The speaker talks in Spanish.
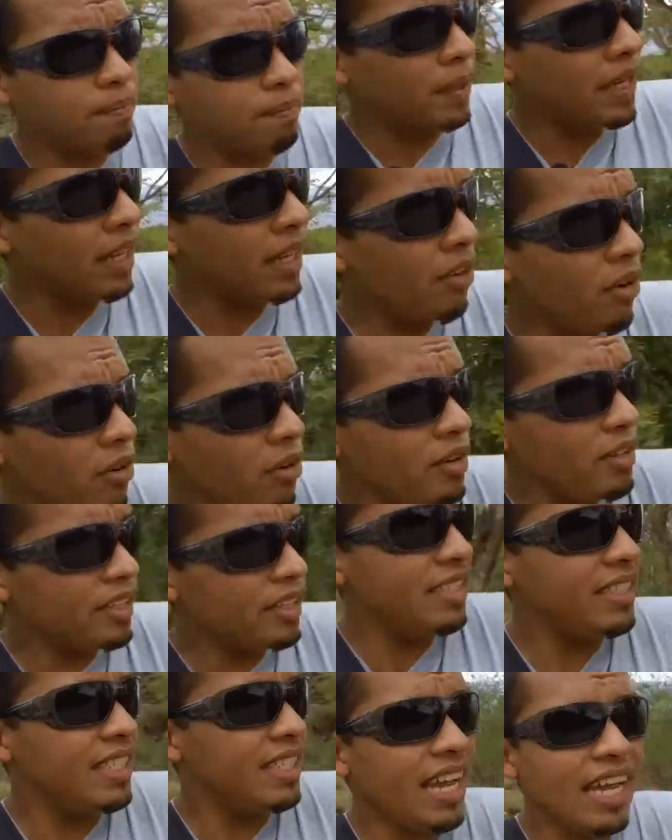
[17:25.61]
pero
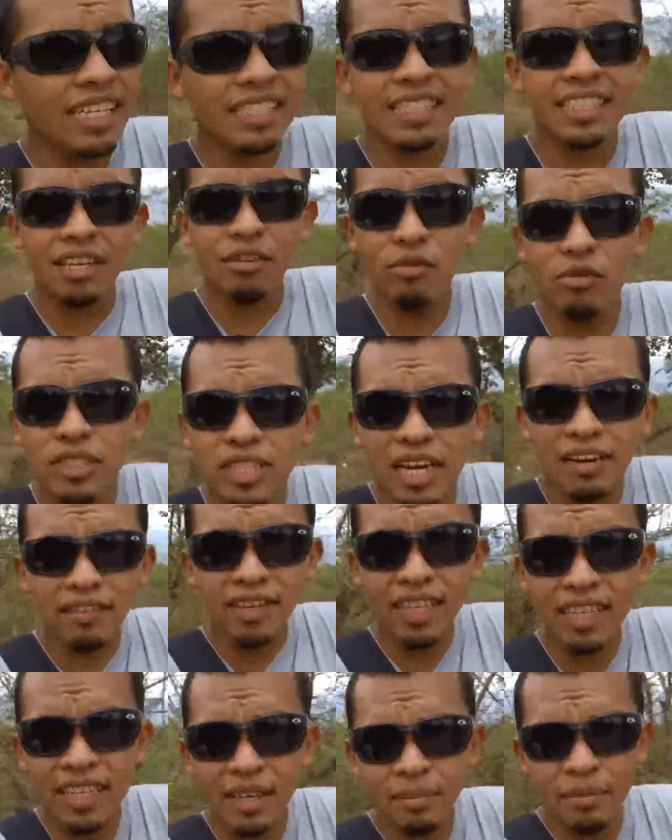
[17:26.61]
ya es segunda
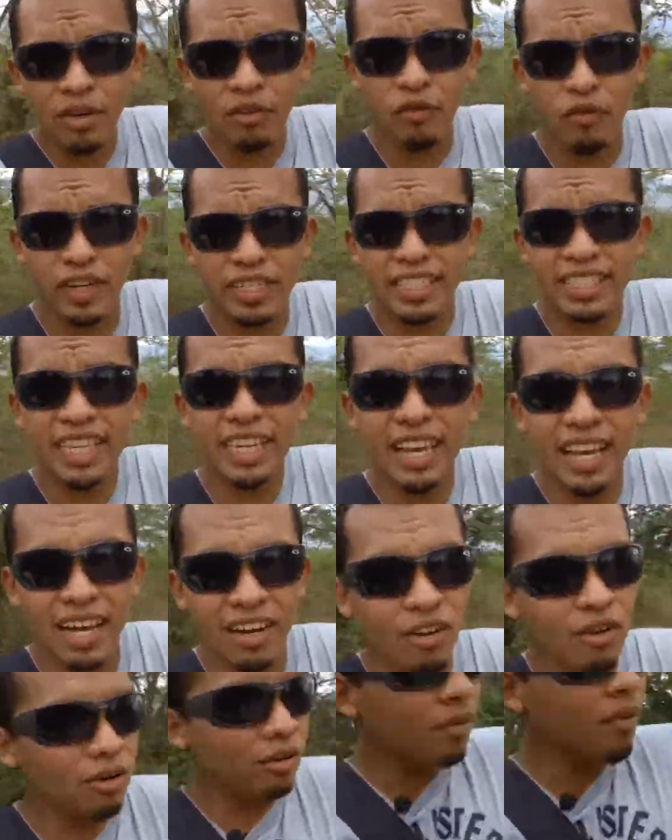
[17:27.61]
vez que me ofrecen
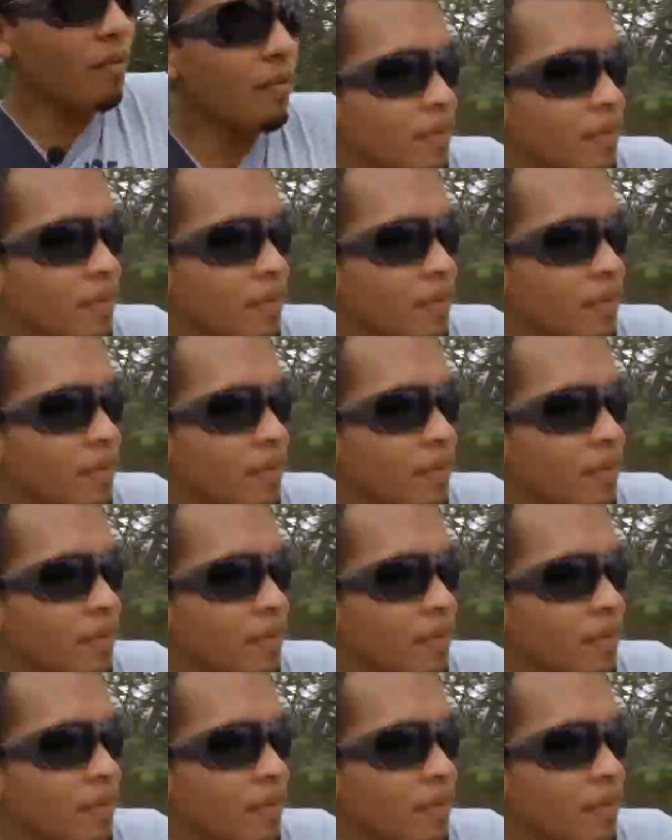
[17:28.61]
jalón